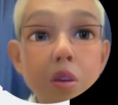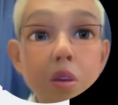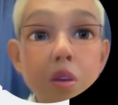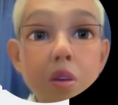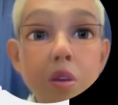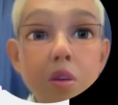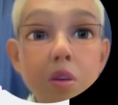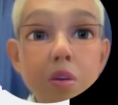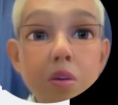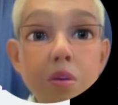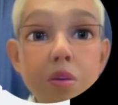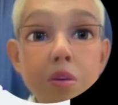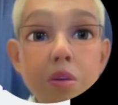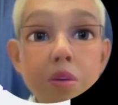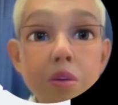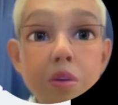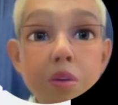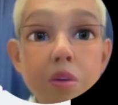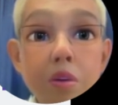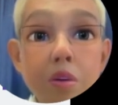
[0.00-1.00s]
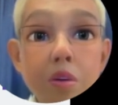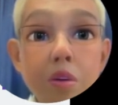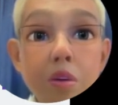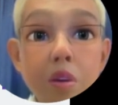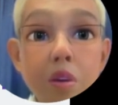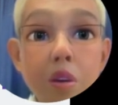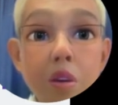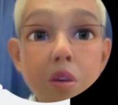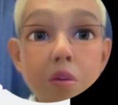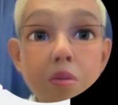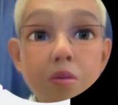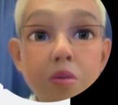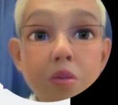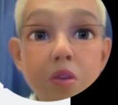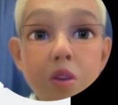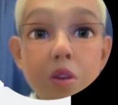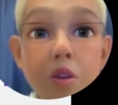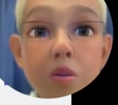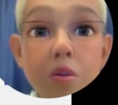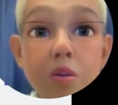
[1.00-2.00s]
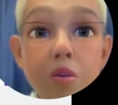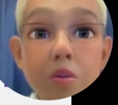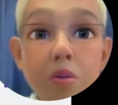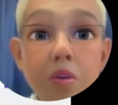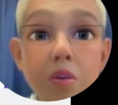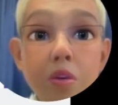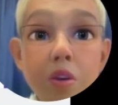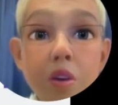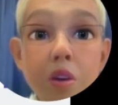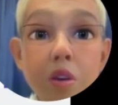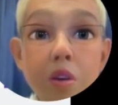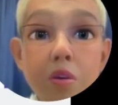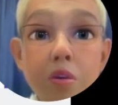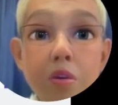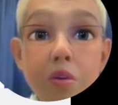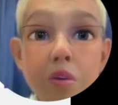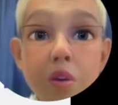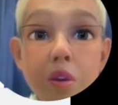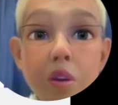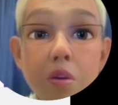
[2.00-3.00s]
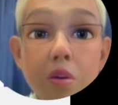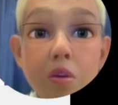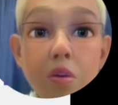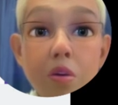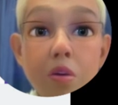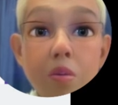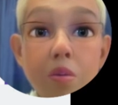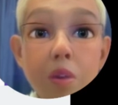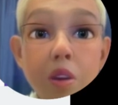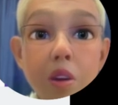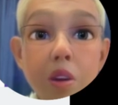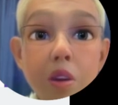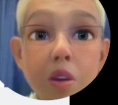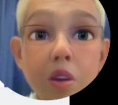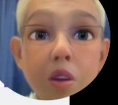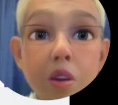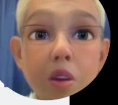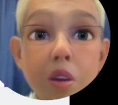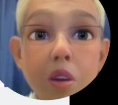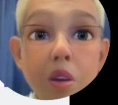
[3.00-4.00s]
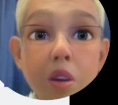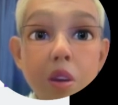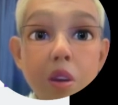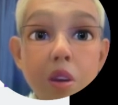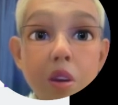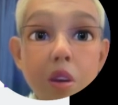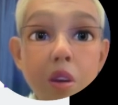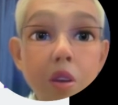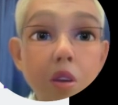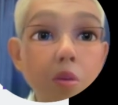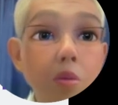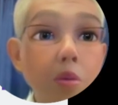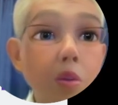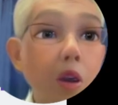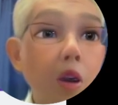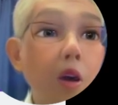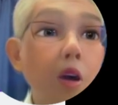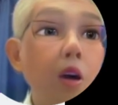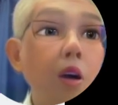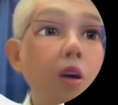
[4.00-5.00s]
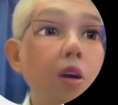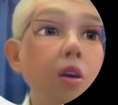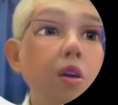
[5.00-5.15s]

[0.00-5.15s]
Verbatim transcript: イルスでもう if 文じゃなくて、ここまで来てなければ